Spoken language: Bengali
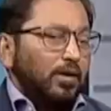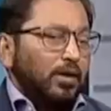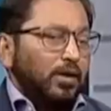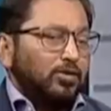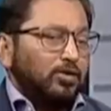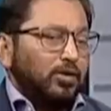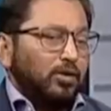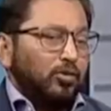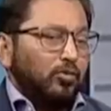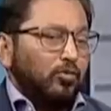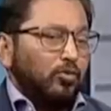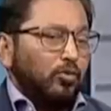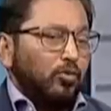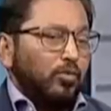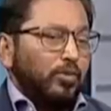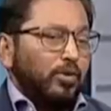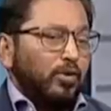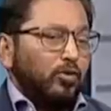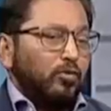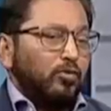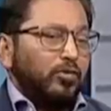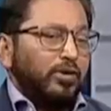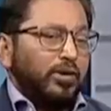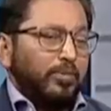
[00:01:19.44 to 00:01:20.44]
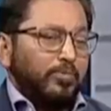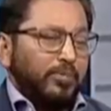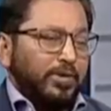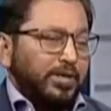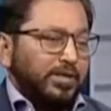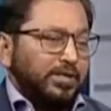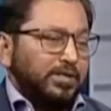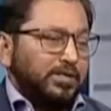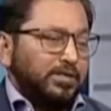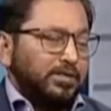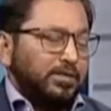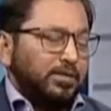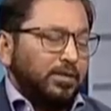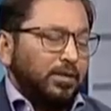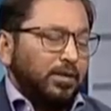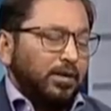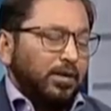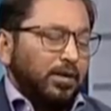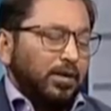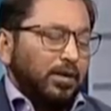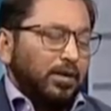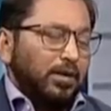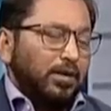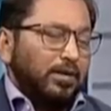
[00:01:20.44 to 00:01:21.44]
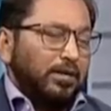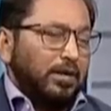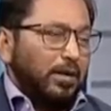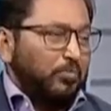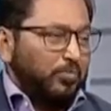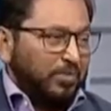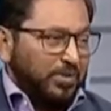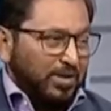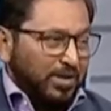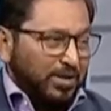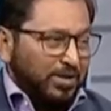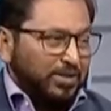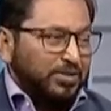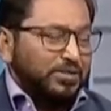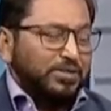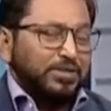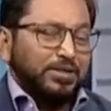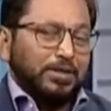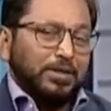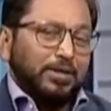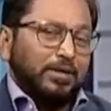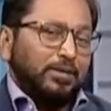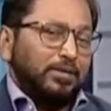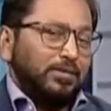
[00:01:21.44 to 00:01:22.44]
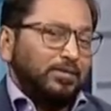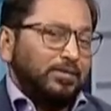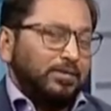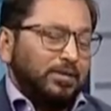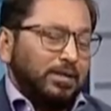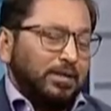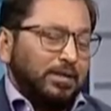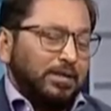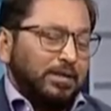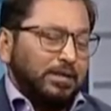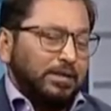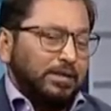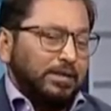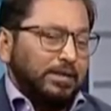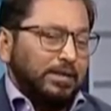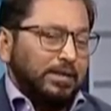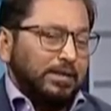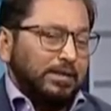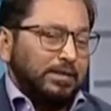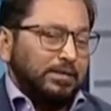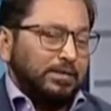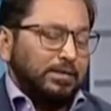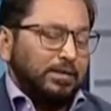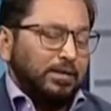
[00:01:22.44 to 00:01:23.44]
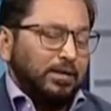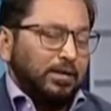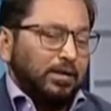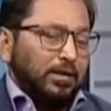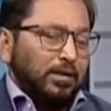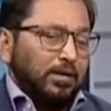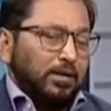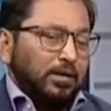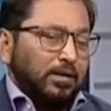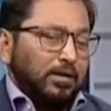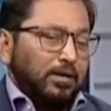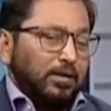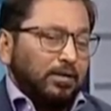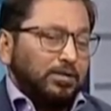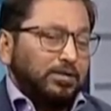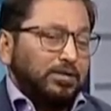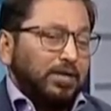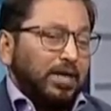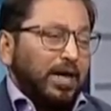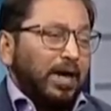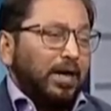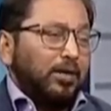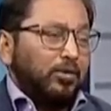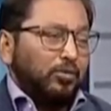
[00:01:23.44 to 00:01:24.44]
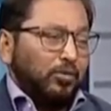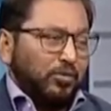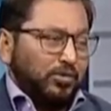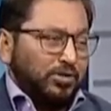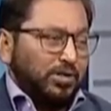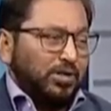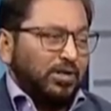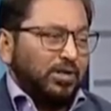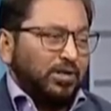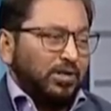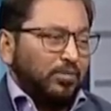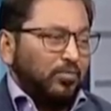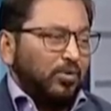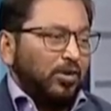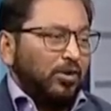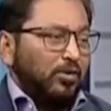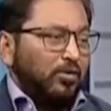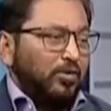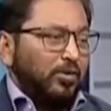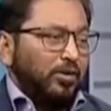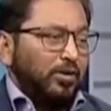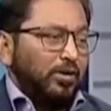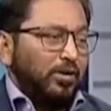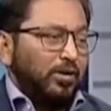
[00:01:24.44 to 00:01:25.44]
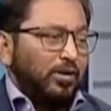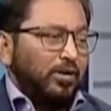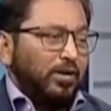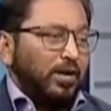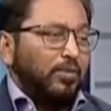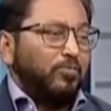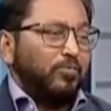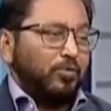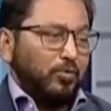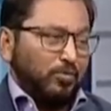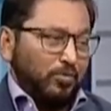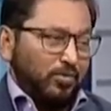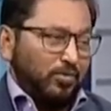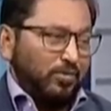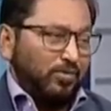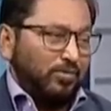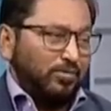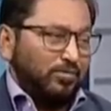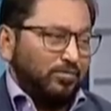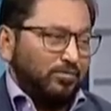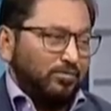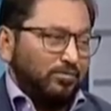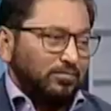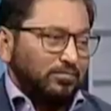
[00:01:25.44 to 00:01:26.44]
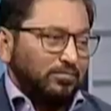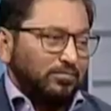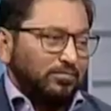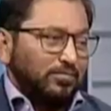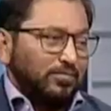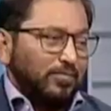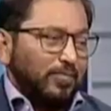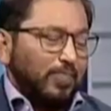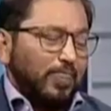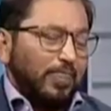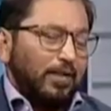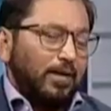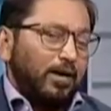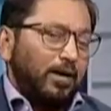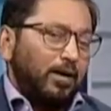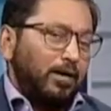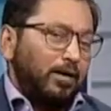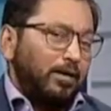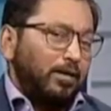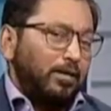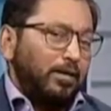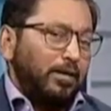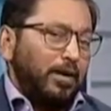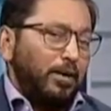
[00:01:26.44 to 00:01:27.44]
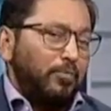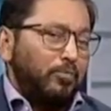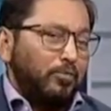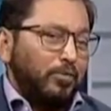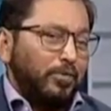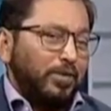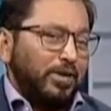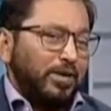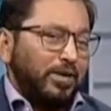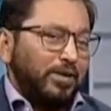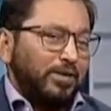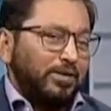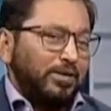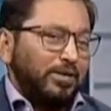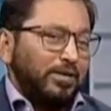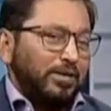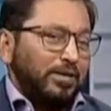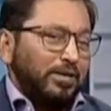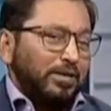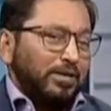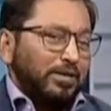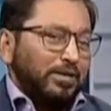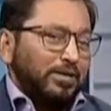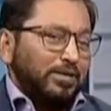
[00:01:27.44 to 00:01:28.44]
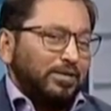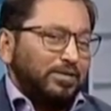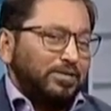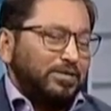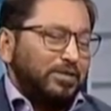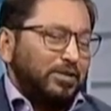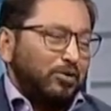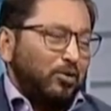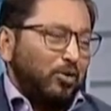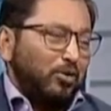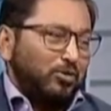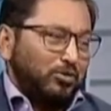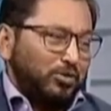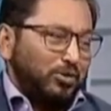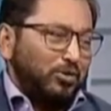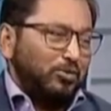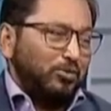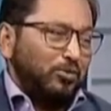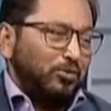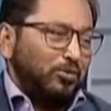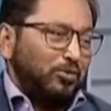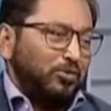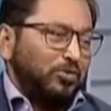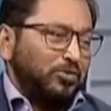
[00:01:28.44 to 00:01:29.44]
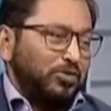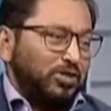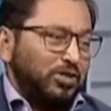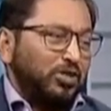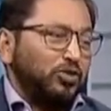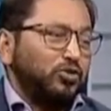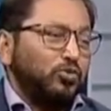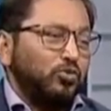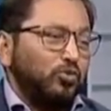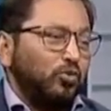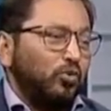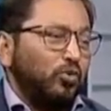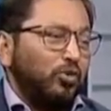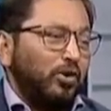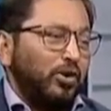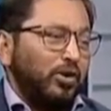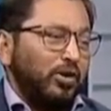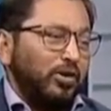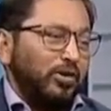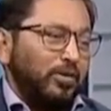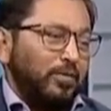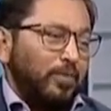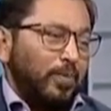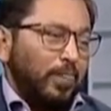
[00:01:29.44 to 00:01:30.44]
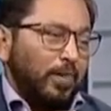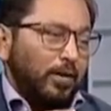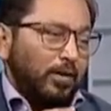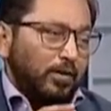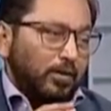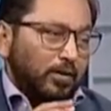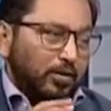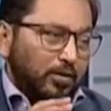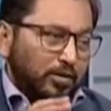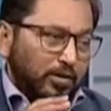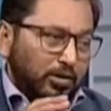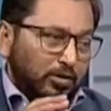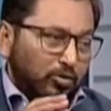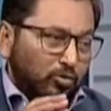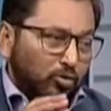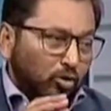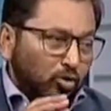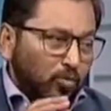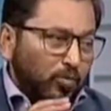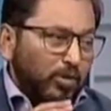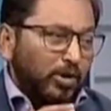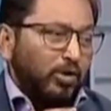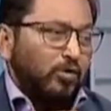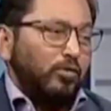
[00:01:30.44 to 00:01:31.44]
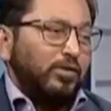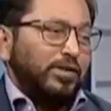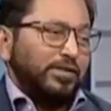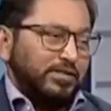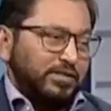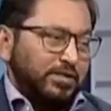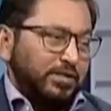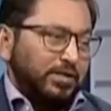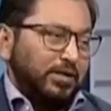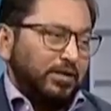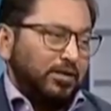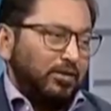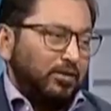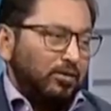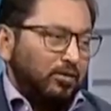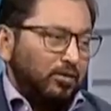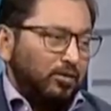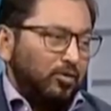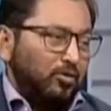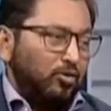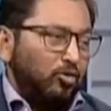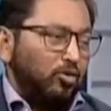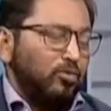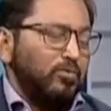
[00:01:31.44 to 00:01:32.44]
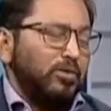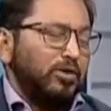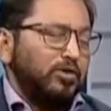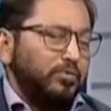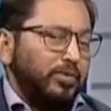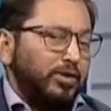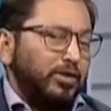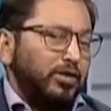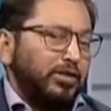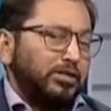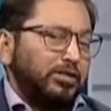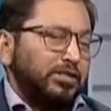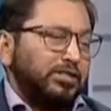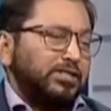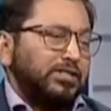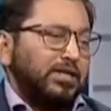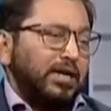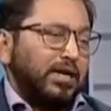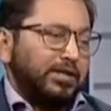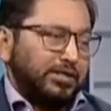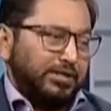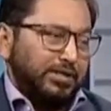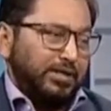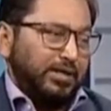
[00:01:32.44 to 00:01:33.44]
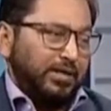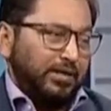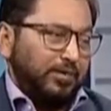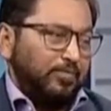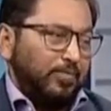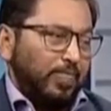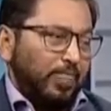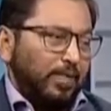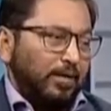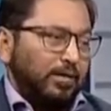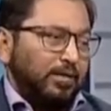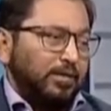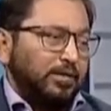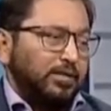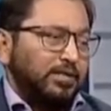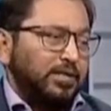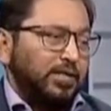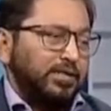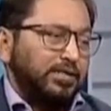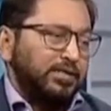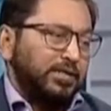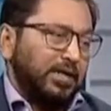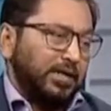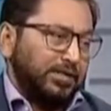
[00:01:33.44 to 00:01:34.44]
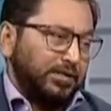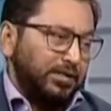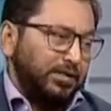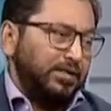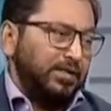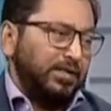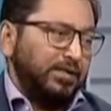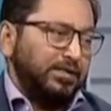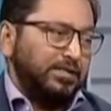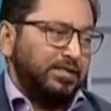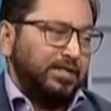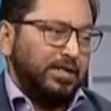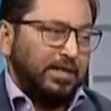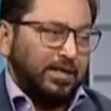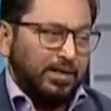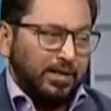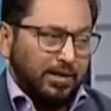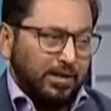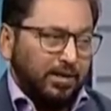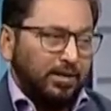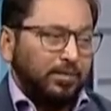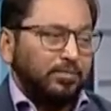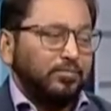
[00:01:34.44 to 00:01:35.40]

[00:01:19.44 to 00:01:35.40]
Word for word: আসলে গ্লোমেরুলোনেফ্রাইটিস নামটা আসছে যে কিডনির যে একক সেটাকে বলা হয় ন্যাফ্রন আর ন্যাফ্রনের যে অংশগুলো সেটা শুরু হয় এই গ্লোমারোলাস দিয়ে গ্লোমারোলাস মানে একটা ছাকনি আচ্ছা। সেই ছাকনি দিয়ে সেকে